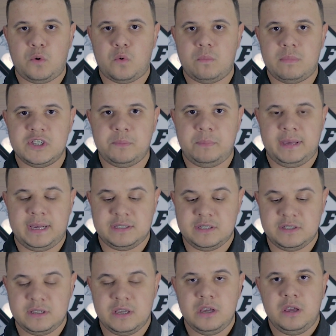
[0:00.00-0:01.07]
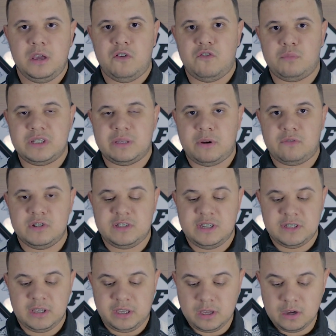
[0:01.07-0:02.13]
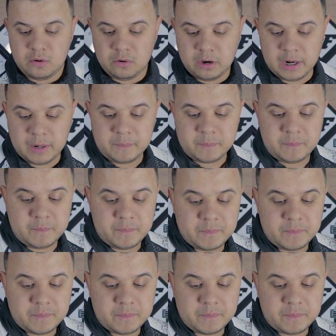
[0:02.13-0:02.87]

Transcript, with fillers: algumas peças. Vou mostrar para vocês aqui agora.